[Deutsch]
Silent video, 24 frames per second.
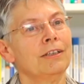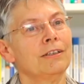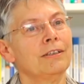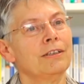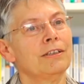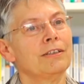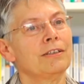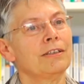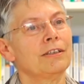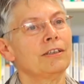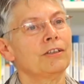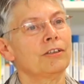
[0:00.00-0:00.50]

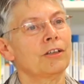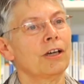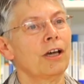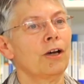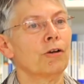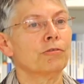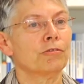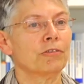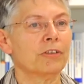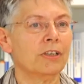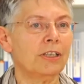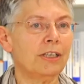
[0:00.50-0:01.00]
die sich
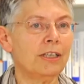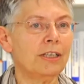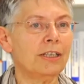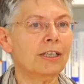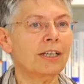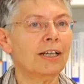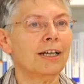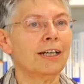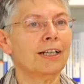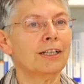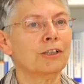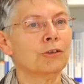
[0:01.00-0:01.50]
auf
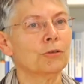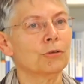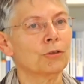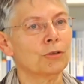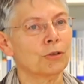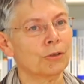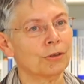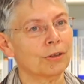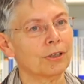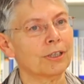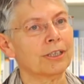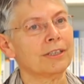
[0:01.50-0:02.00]
Inhalt
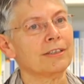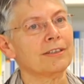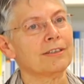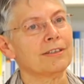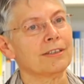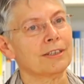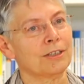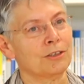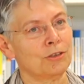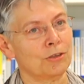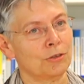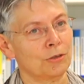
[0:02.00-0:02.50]
und
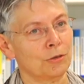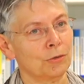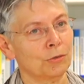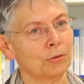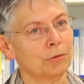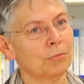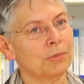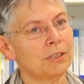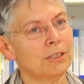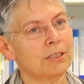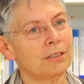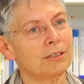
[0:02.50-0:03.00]

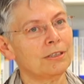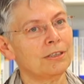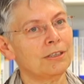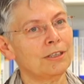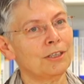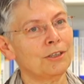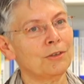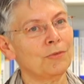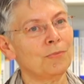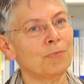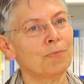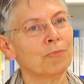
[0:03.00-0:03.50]
Organisation
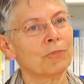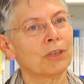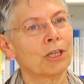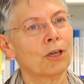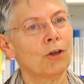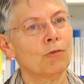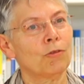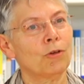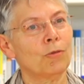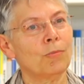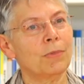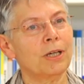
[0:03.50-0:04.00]
beziehen,
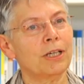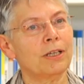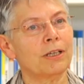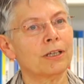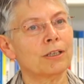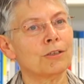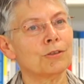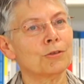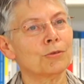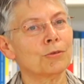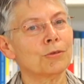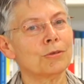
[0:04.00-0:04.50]
wo man
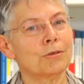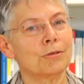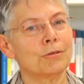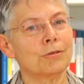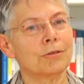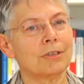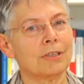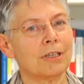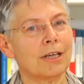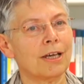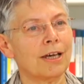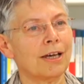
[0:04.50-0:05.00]
dann
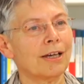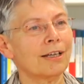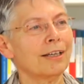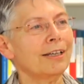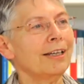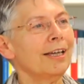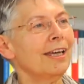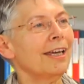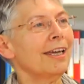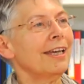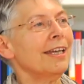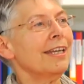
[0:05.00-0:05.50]
sozusagen
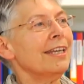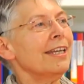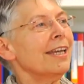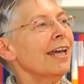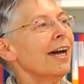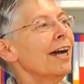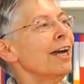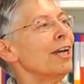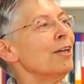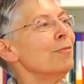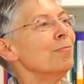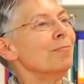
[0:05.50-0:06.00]
in
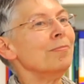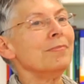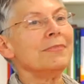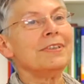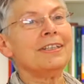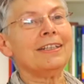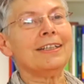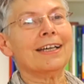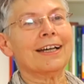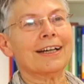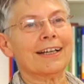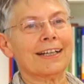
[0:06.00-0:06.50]
einem
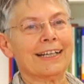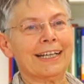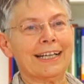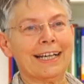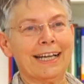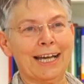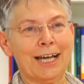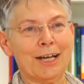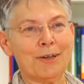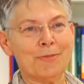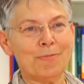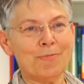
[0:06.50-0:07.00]

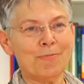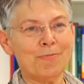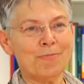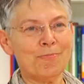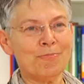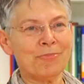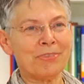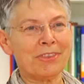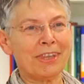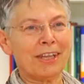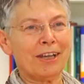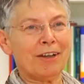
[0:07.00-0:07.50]
Diagramm,
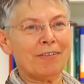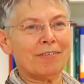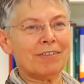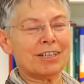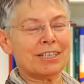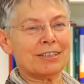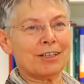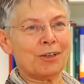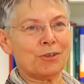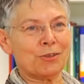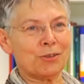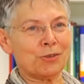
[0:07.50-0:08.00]

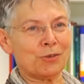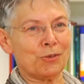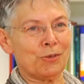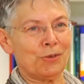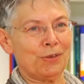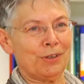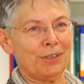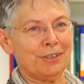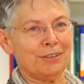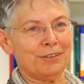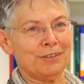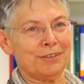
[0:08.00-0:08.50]
was aus
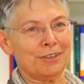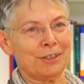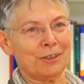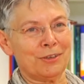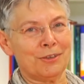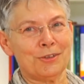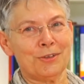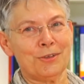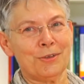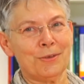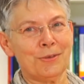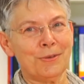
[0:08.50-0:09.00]

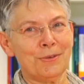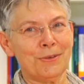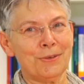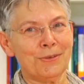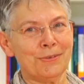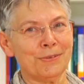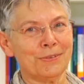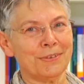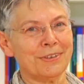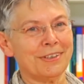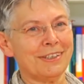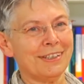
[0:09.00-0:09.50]

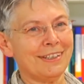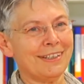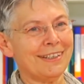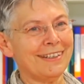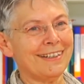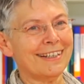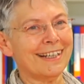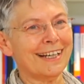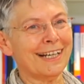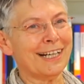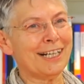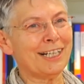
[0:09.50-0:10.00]
Organisation und
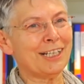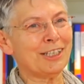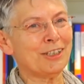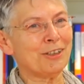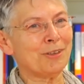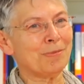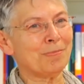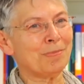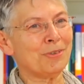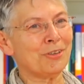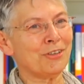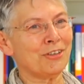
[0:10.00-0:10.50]

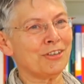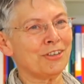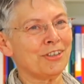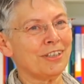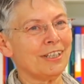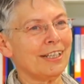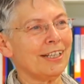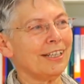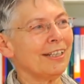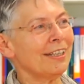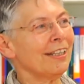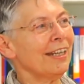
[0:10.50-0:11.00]
Inhalt
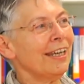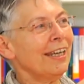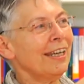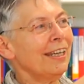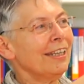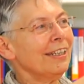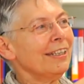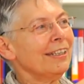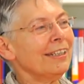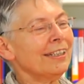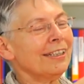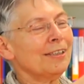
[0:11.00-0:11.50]
besteht,
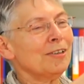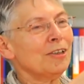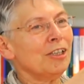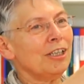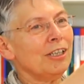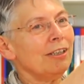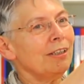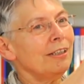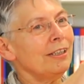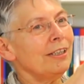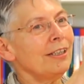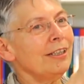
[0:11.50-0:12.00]

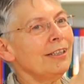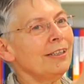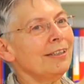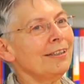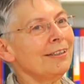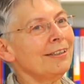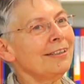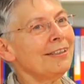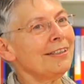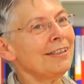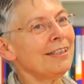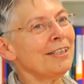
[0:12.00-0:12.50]

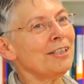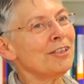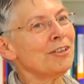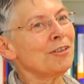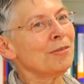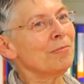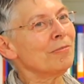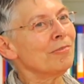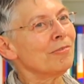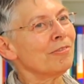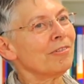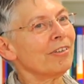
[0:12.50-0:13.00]
in
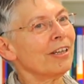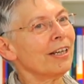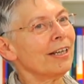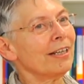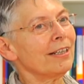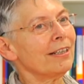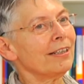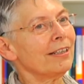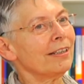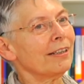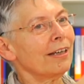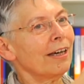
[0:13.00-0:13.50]
diesem
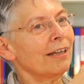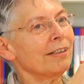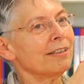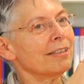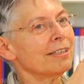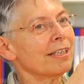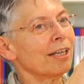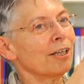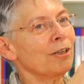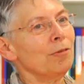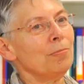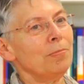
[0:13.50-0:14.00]
Feld
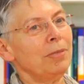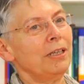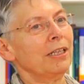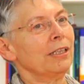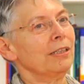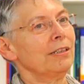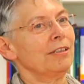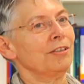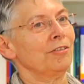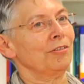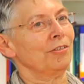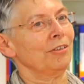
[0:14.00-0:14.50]
seinen
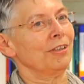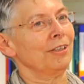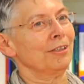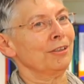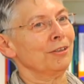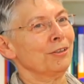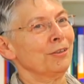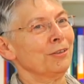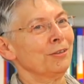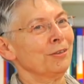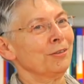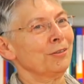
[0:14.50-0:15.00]
Platz
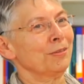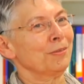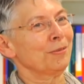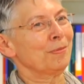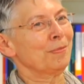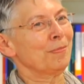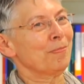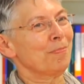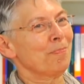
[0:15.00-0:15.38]
findet.